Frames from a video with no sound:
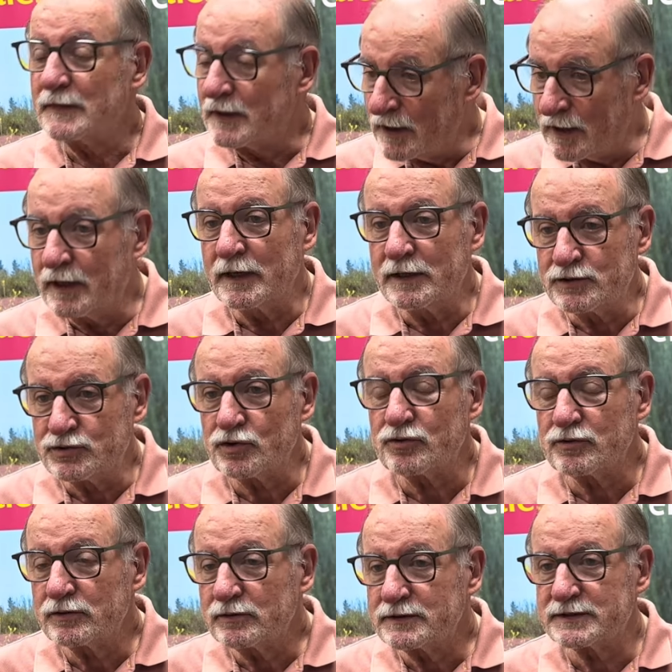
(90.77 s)
Et ils
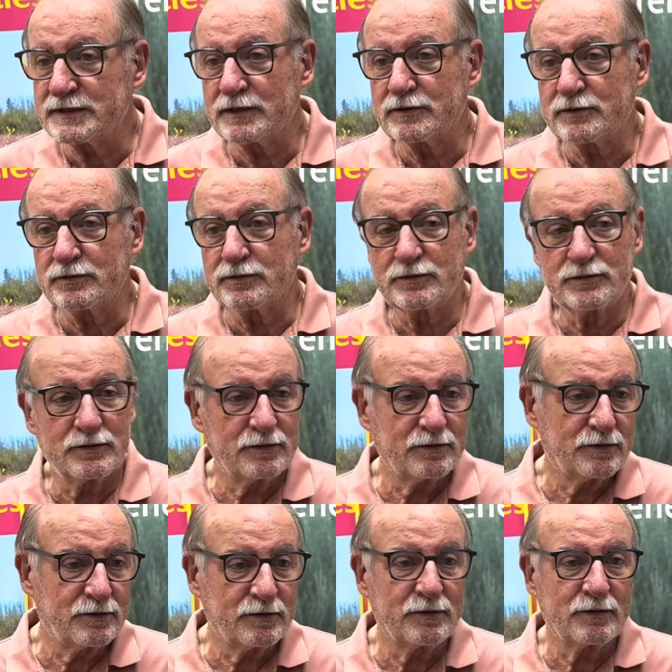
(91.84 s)
ont cette
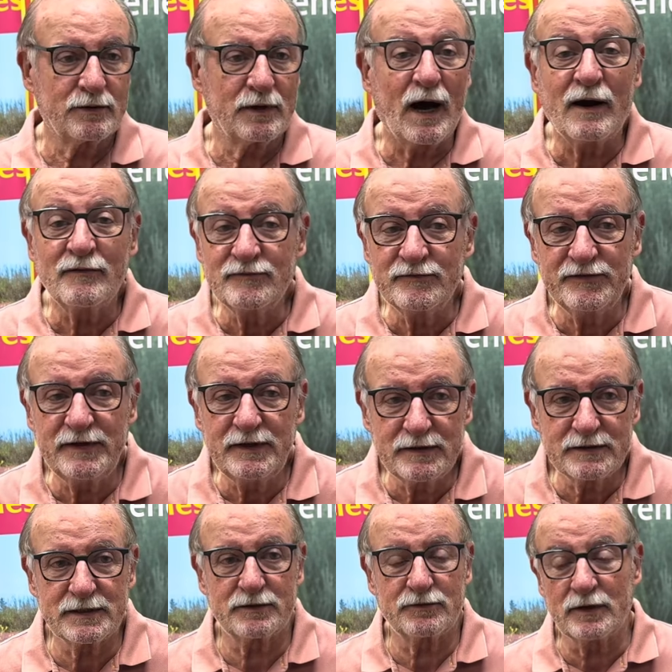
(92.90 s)
euh, envie,
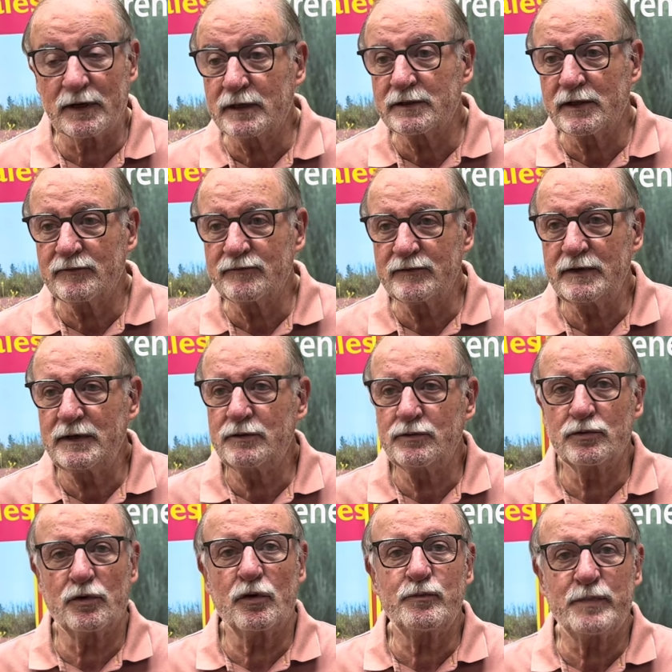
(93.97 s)
cette grande envie
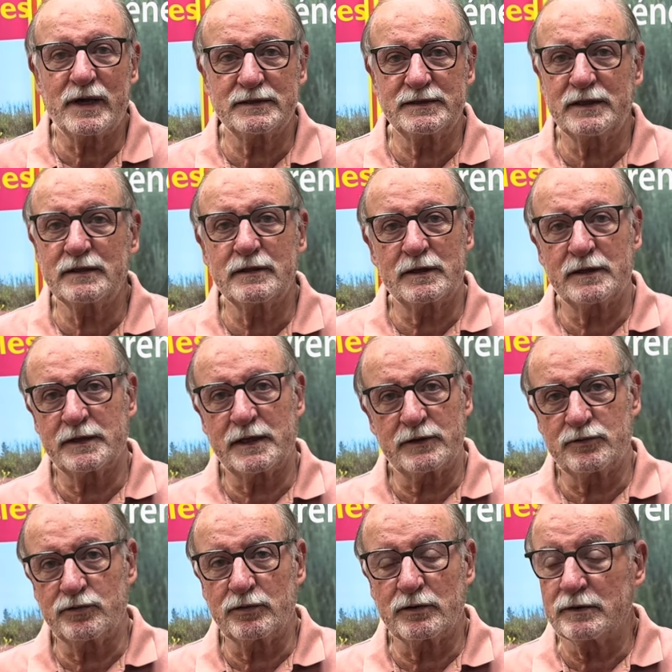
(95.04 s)
de repartir dans la
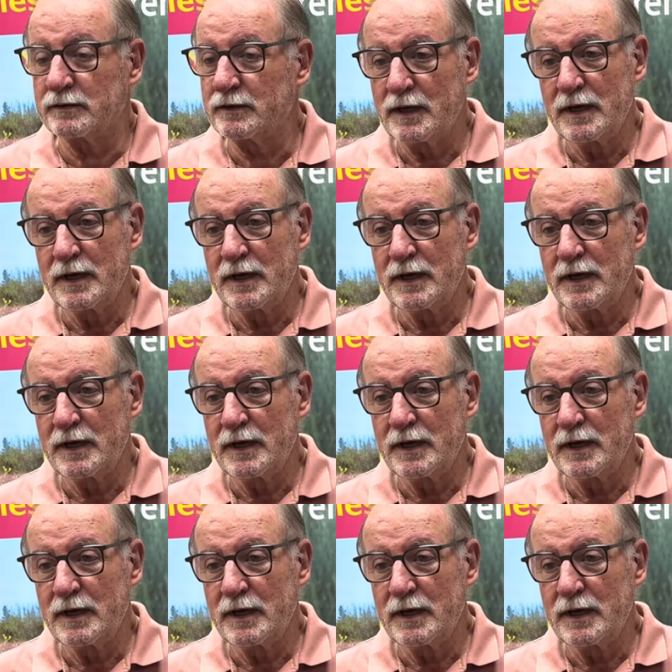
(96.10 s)
nature